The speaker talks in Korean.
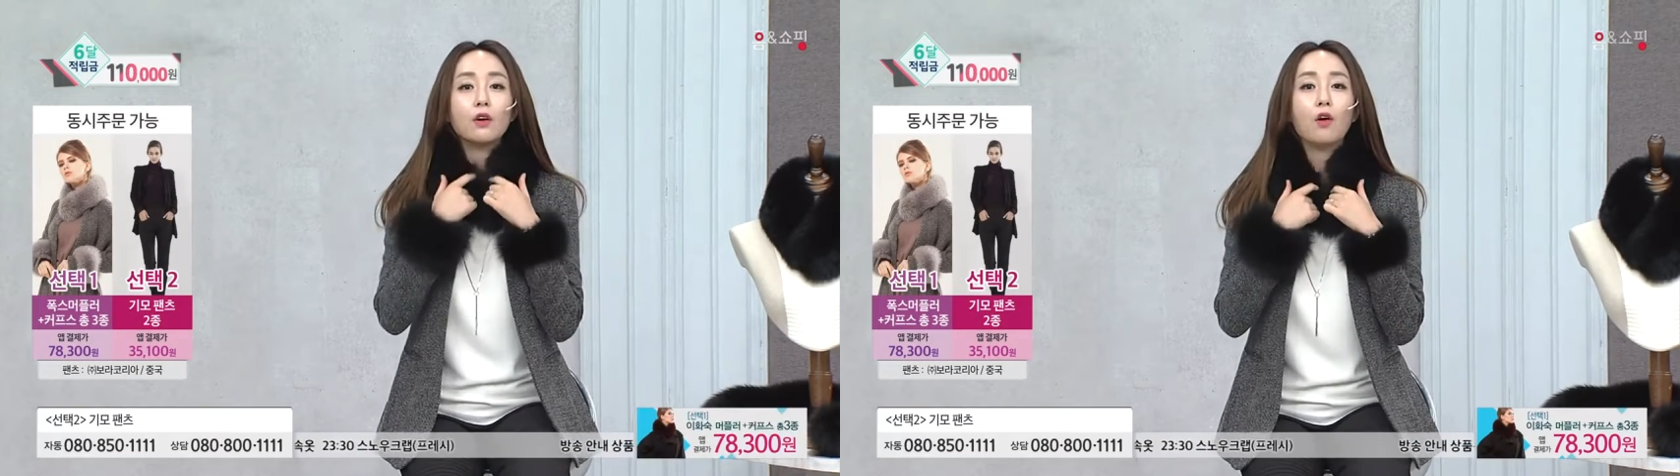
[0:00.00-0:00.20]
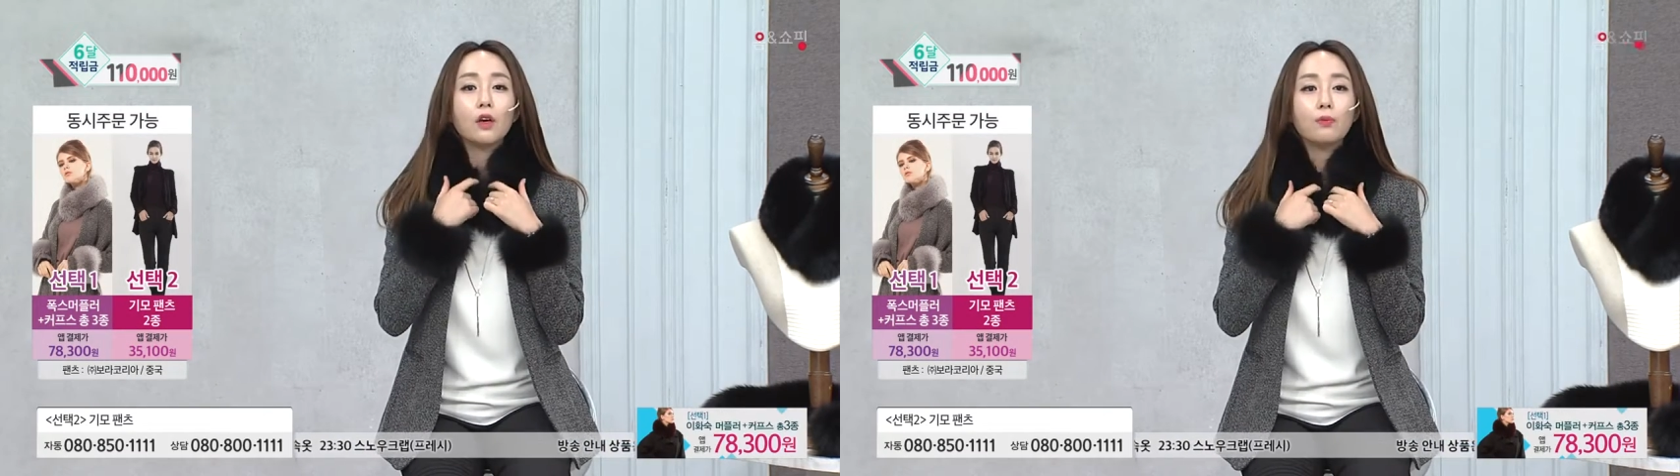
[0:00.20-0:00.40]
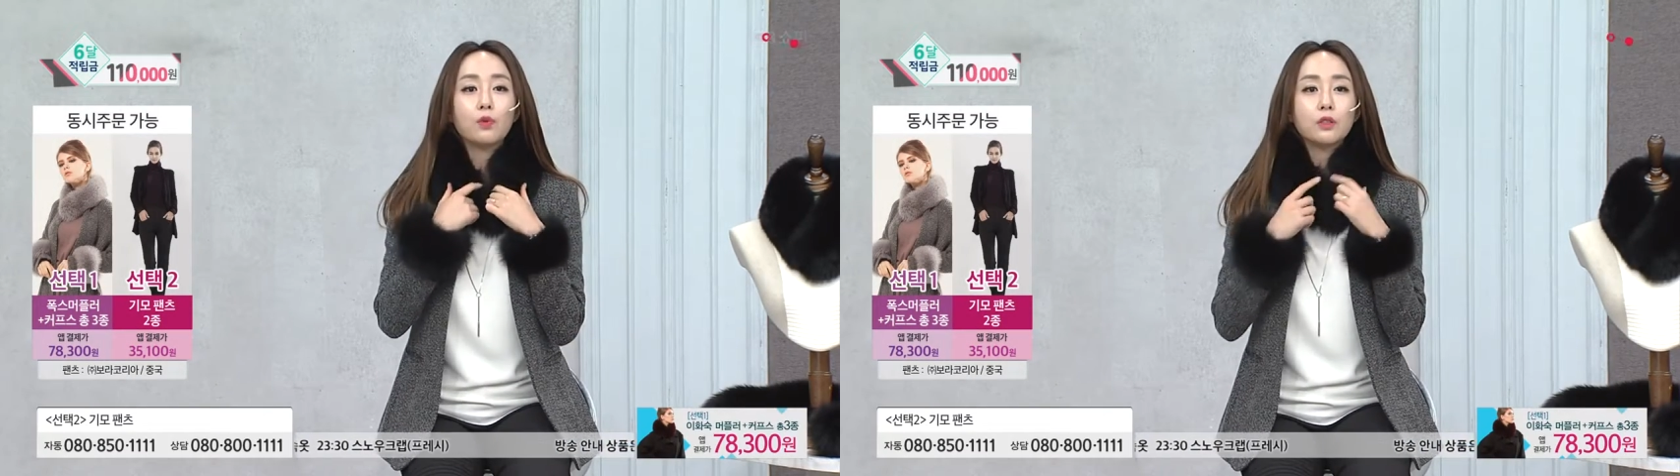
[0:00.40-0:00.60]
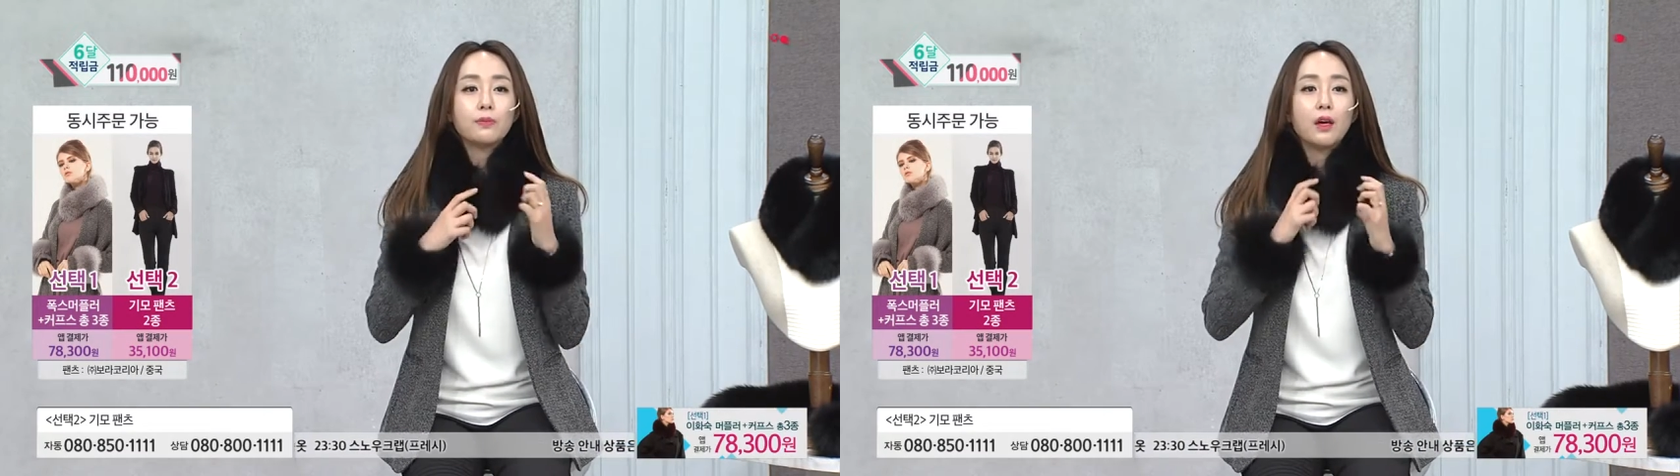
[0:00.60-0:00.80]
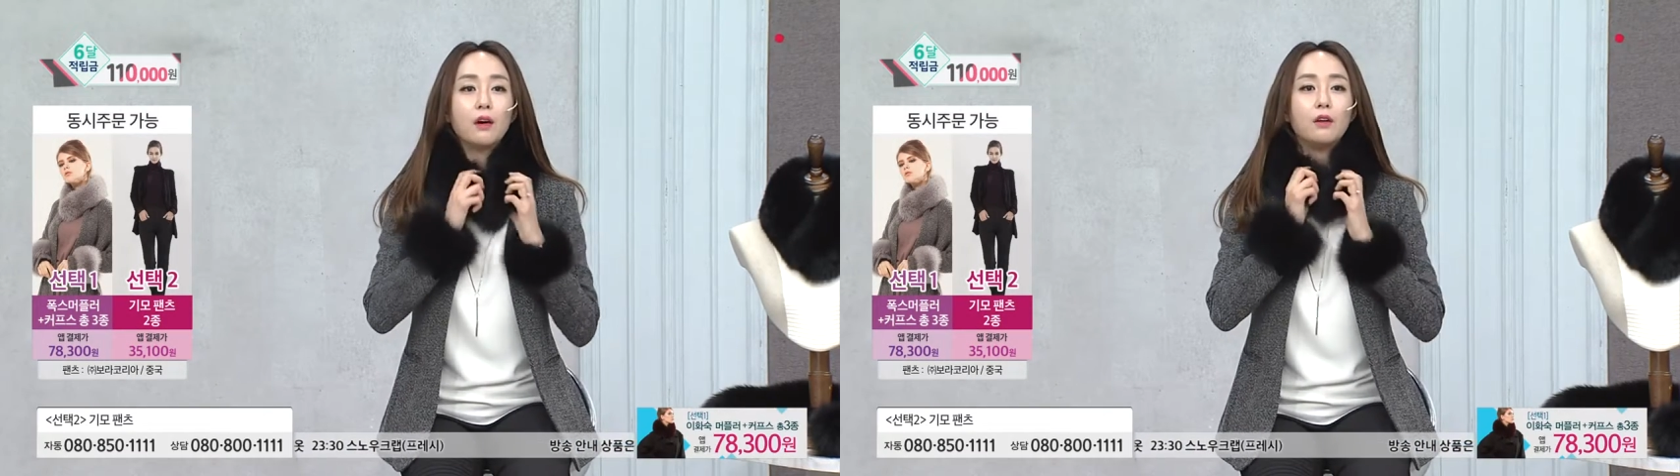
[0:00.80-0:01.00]
여기
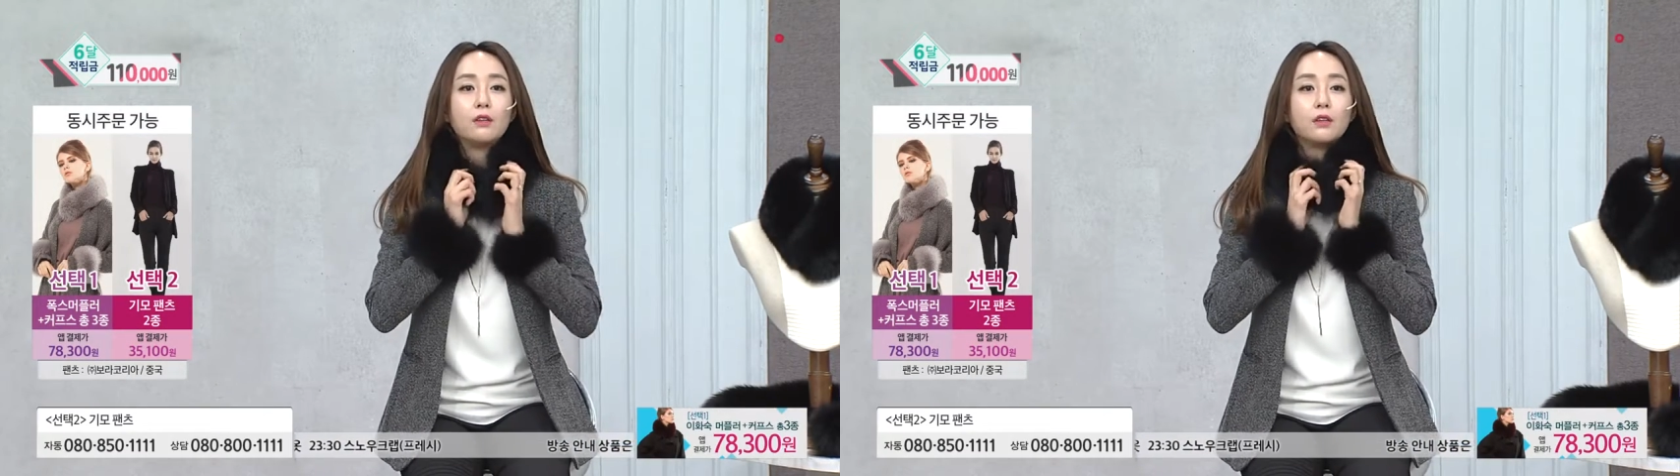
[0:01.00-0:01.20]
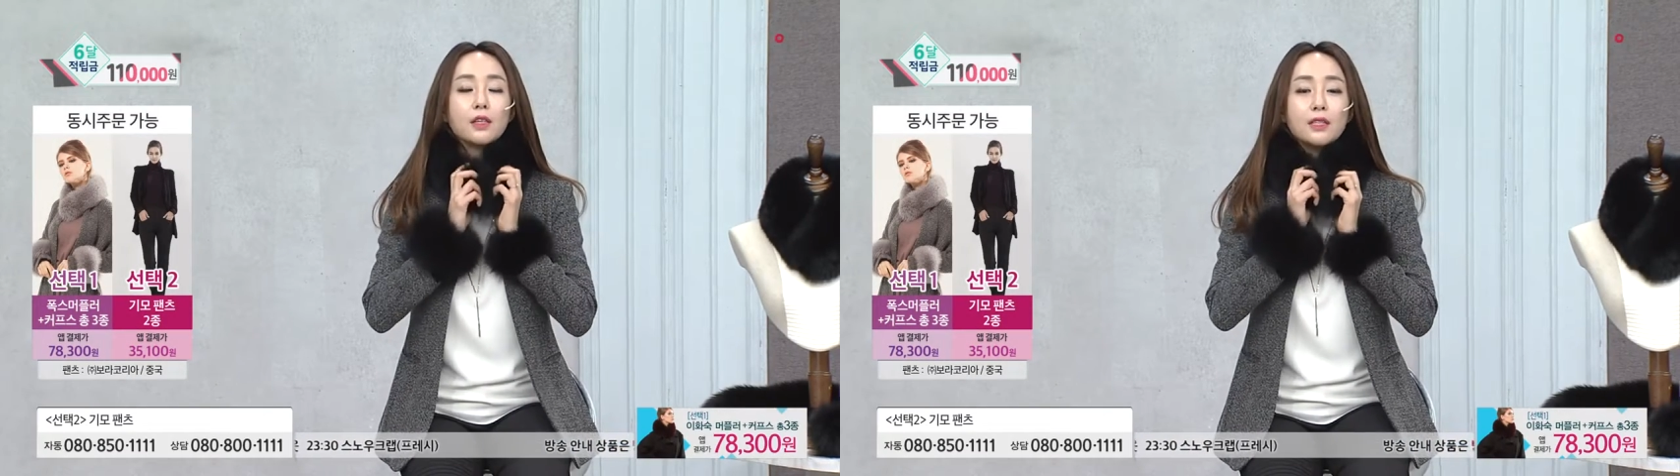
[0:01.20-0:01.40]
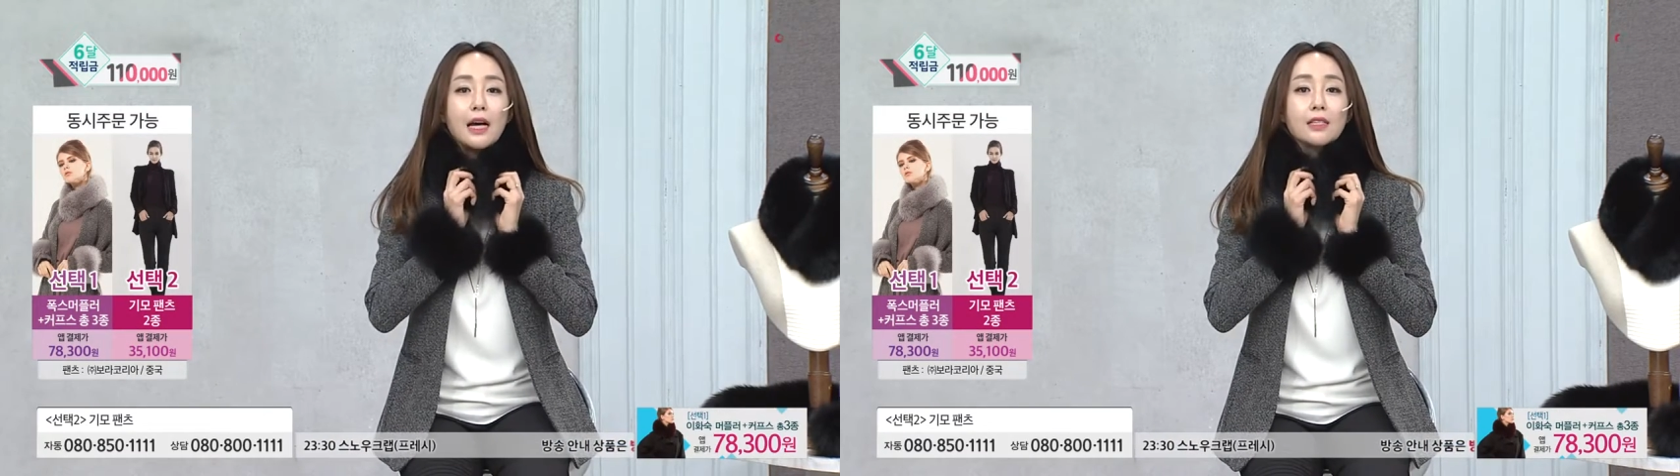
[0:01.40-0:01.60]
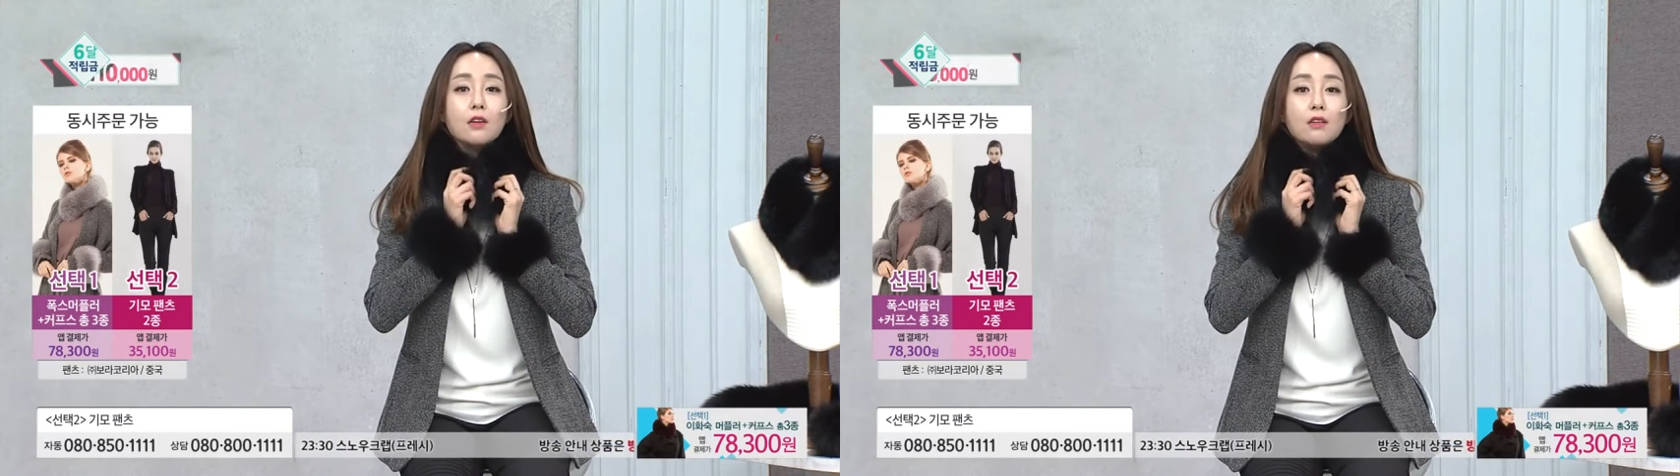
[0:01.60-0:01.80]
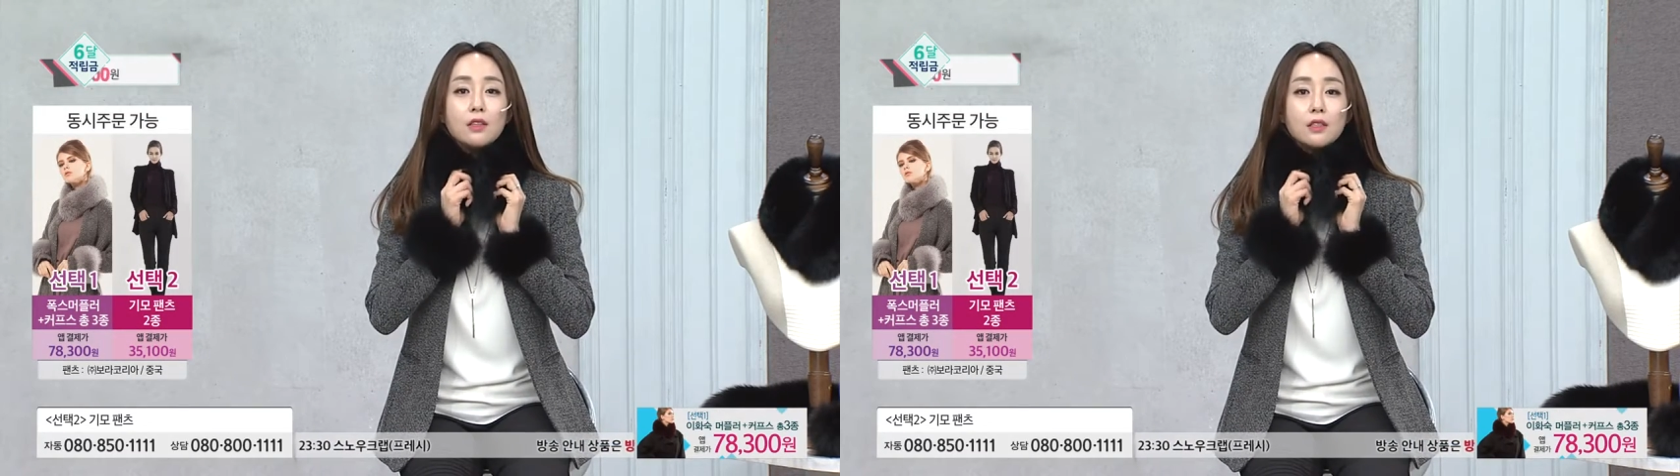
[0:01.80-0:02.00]
보시면 이렇게
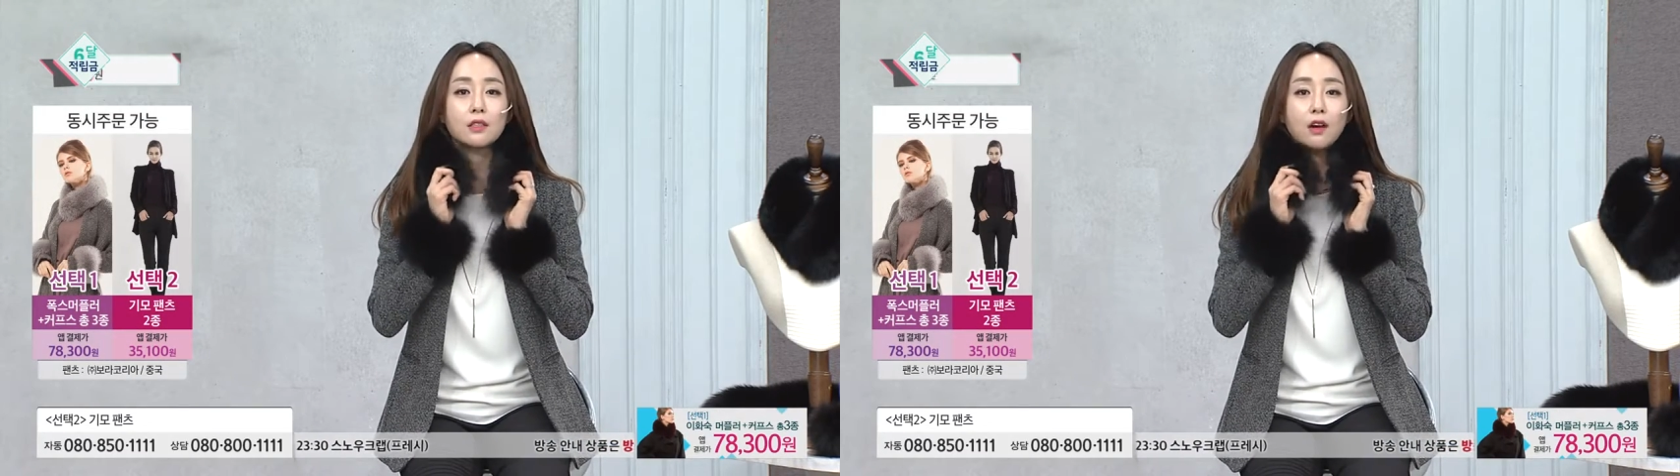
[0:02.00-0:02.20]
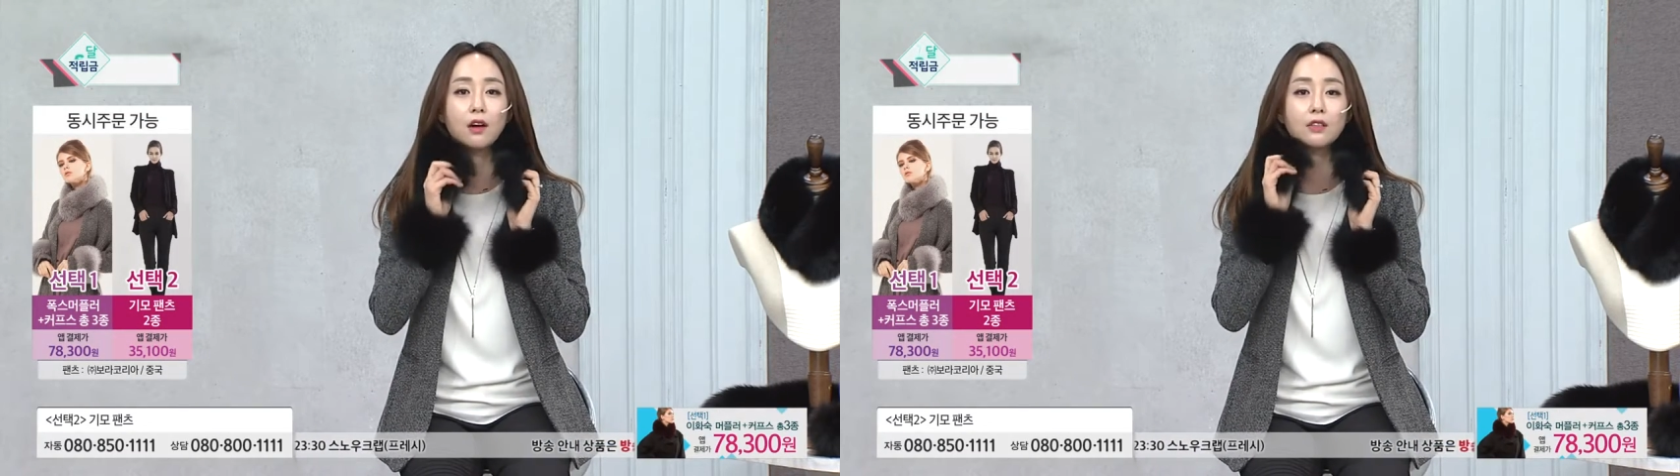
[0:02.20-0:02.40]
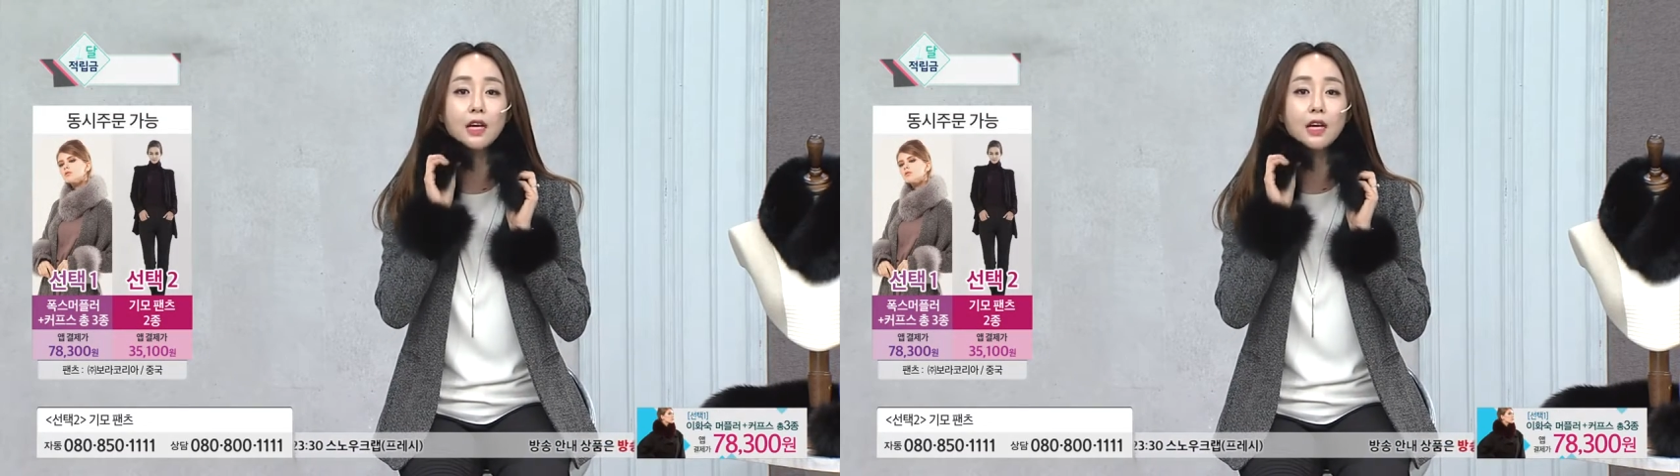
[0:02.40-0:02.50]
자석이 있어요.